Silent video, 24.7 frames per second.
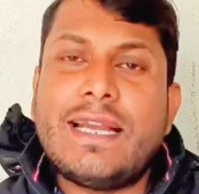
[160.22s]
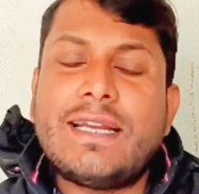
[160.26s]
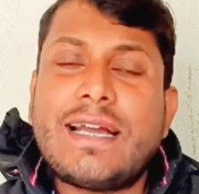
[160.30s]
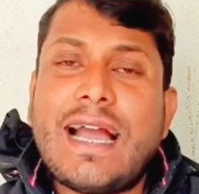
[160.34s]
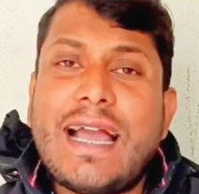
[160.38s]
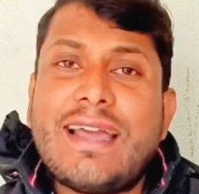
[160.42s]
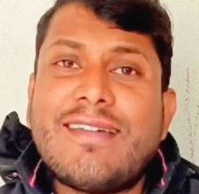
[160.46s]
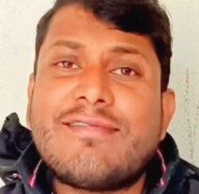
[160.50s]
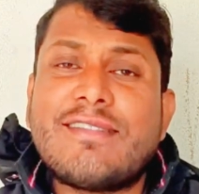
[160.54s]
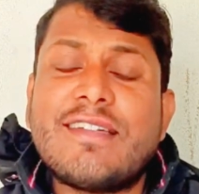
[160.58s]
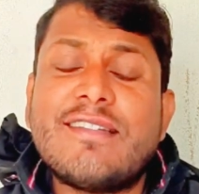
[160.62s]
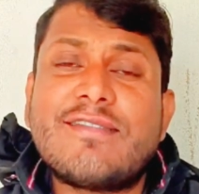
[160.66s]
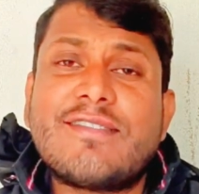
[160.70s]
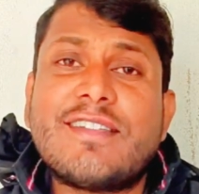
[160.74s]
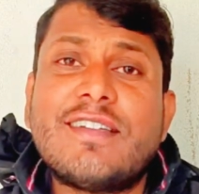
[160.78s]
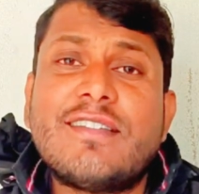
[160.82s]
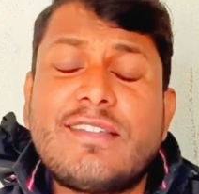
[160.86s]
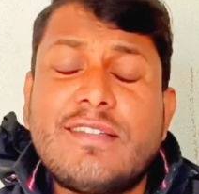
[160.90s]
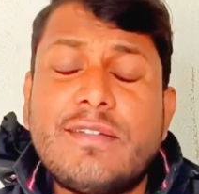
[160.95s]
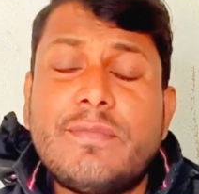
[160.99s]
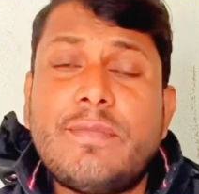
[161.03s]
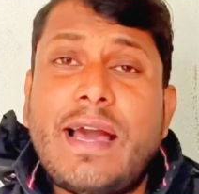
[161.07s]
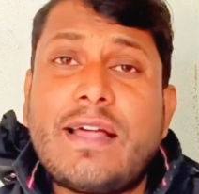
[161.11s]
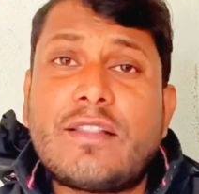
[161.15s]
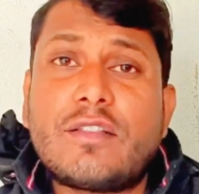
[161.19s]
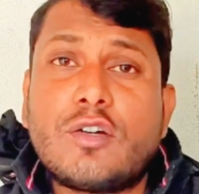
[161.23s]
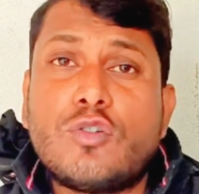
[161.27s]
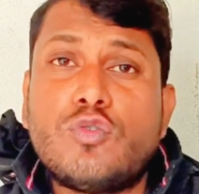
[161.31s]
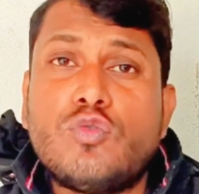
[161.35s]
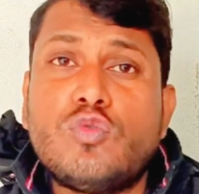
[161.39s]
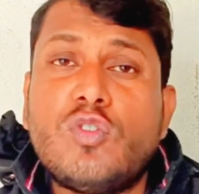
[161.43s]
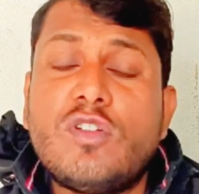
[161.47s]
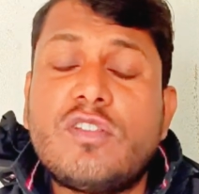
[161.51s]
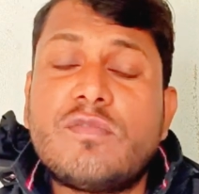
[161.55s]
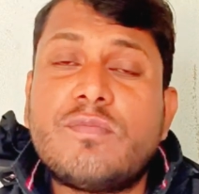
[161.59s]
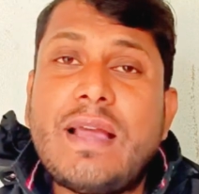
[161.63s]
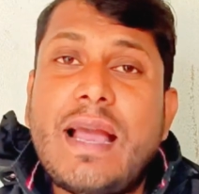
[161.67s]
एंड गाइज सेंसर की बात
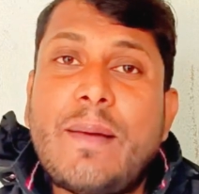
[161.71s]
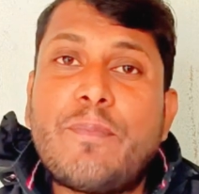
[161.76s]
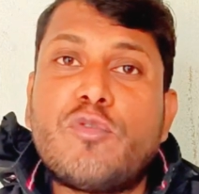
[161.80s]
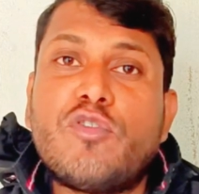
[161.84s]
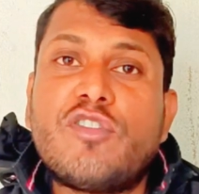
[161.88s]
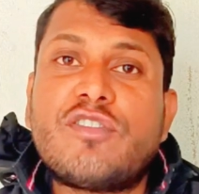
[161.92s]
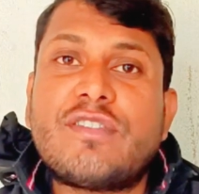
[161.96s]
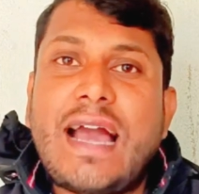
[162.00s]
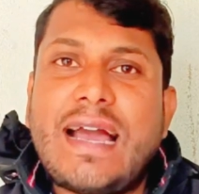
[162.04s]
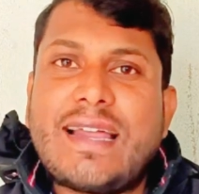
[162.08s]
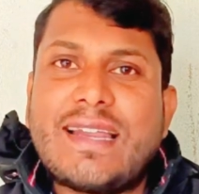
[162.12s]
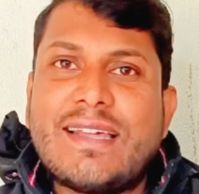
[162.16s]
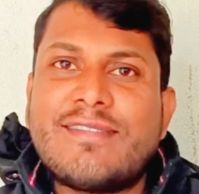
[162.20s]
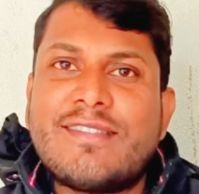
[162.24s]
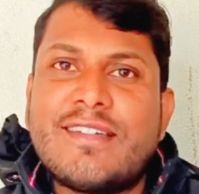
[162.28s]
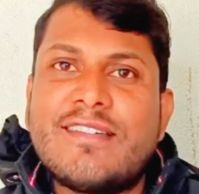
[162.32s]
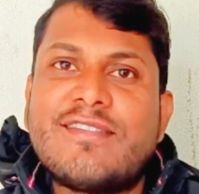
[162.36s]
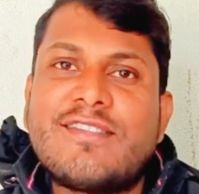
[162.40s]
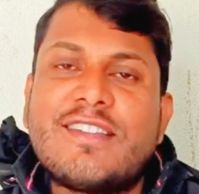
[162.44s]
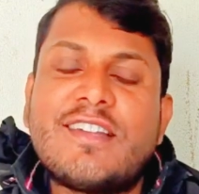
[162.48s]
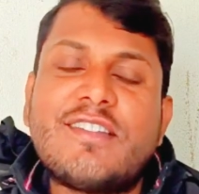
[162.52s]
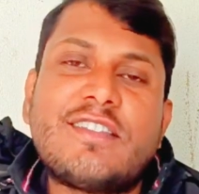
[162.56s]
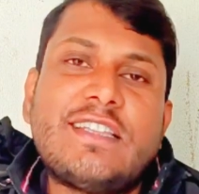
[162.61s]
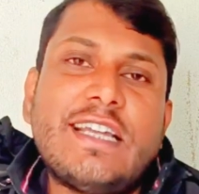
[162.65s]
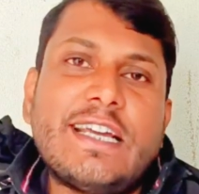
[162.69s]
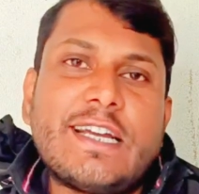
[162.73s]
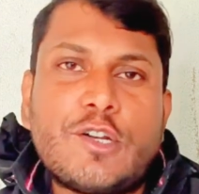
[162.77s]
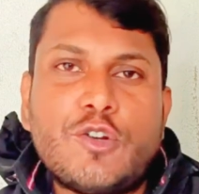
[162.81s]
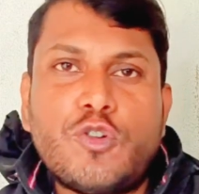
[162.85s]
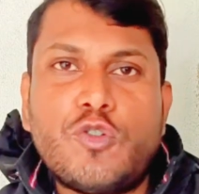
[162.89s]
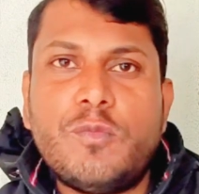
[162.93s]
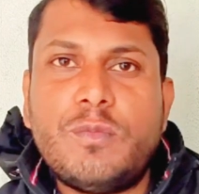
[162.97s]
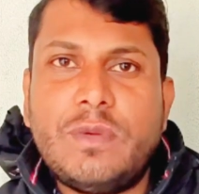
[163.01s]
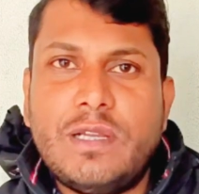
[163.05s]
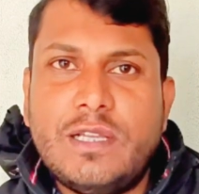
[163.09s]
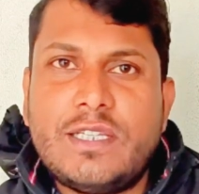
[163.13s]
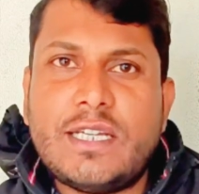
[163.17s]
करूँ तो इसमें आपको सारे सेंसर
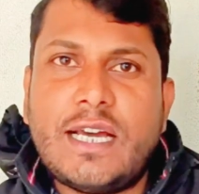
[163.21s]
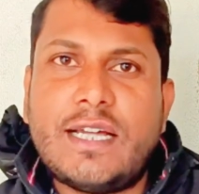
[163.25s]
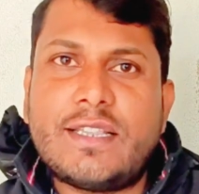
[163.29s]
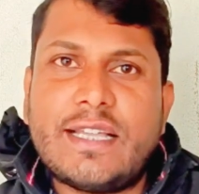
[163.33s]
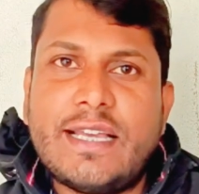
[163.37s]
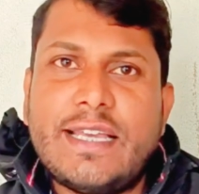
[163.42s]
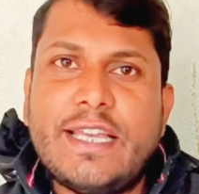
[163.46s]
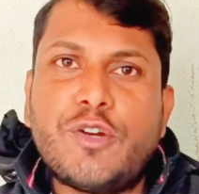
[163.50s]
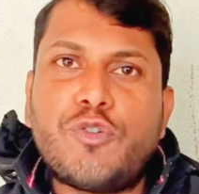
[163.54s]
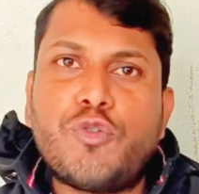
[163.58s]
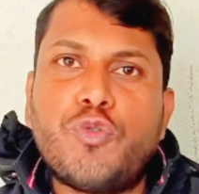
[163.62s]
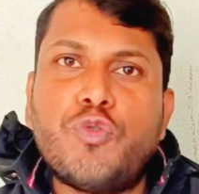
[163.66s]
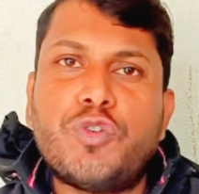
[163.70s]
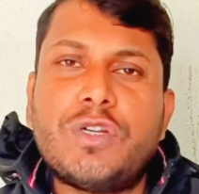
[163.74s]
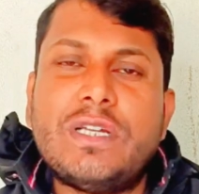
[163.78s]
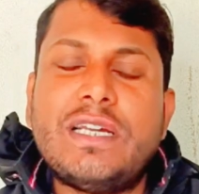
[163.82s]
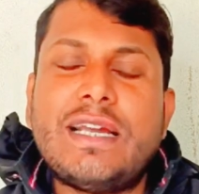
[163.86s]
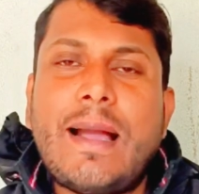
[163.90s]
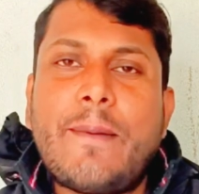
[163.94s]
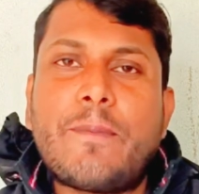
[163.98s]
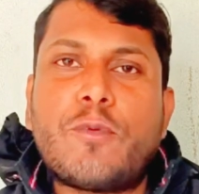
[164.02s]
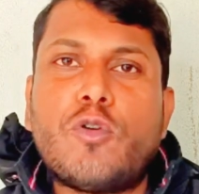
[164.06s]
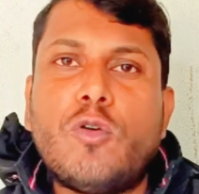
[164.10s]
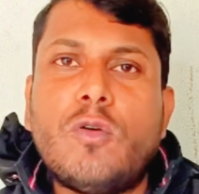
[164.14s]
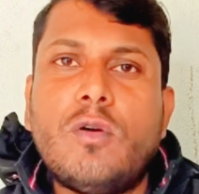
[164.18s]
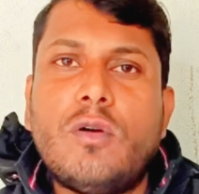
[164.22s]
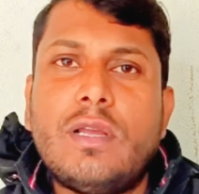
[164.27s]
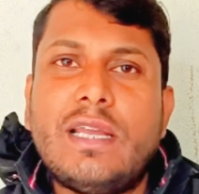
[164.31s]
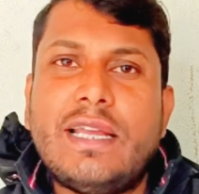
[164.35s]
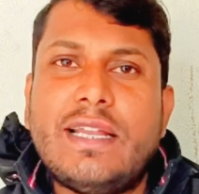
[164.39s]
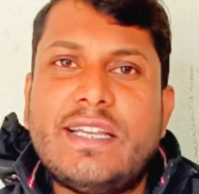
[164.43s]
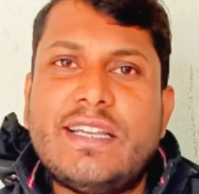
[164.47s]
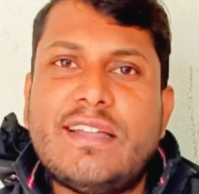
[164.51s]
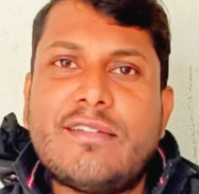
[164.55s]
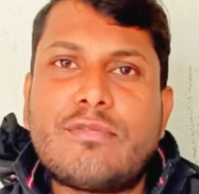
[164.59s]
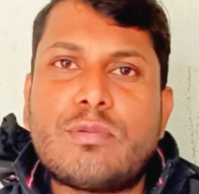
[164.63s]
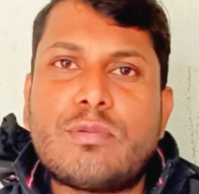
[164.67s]
देखने को मिल जाता है इंक्लूडिंग आपको इन